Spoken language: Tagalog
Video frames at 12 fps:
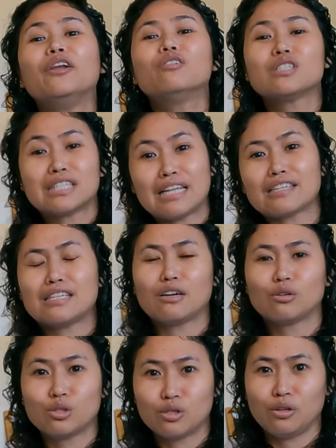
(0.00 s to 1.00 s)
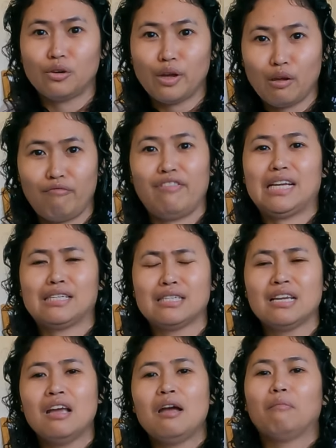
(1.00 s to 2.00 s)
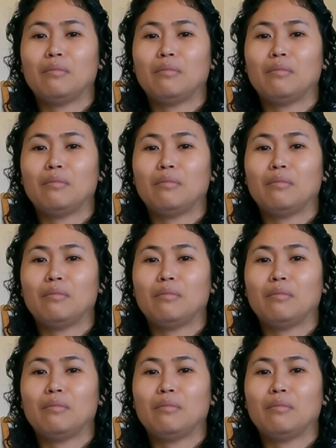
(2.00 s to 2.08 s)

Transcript: anong stocks ang gusto nyo i-invest.